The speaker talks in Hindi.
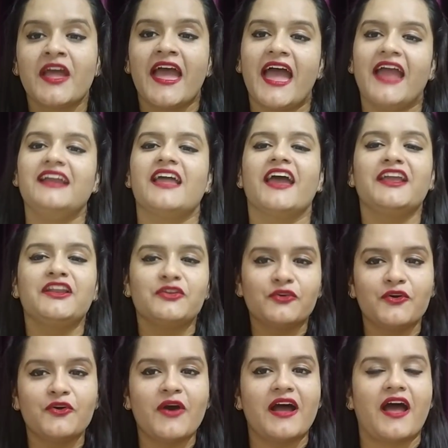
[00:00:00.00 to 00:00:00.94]
एंड आई
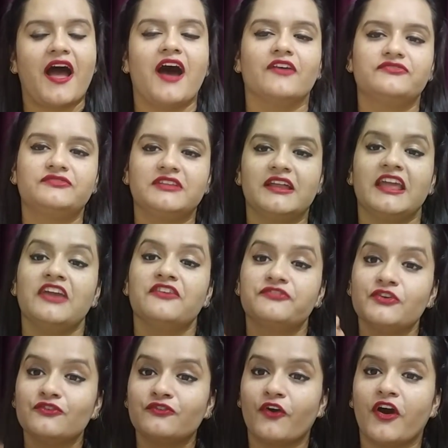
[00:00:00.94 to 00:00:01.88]
नो आफ्टर
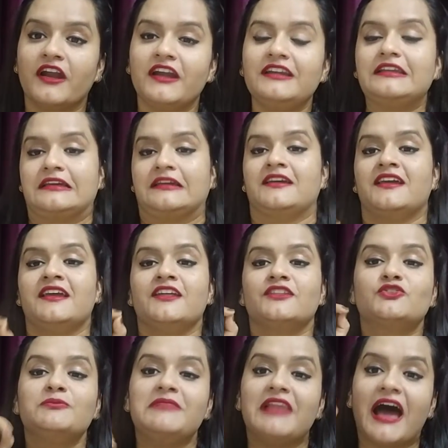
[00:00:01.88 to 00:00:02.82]
इफ़ यू वॉन्ट
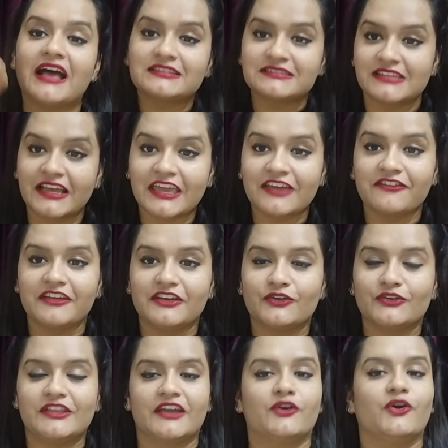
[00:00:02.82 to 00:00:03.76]
तुम लास्ट तक ये
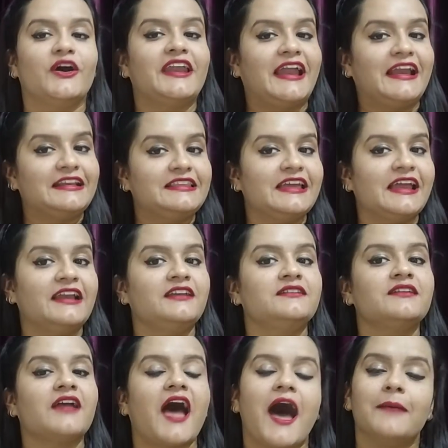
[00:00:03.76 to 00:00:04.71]
वीडियो देखो और एट दी
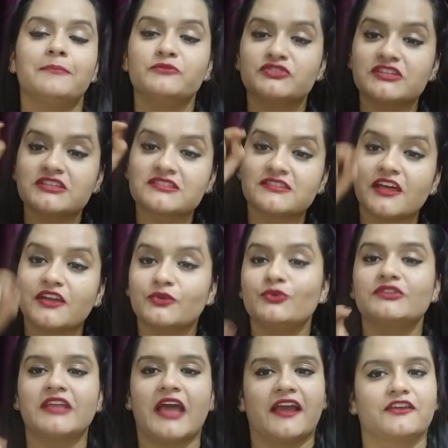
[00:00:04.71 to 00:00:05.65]
एंड आप मुझे
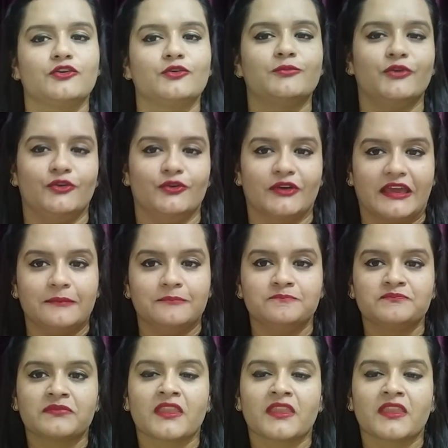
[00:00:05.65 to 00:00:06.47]
ज़रूर थैंक यू बोलोगे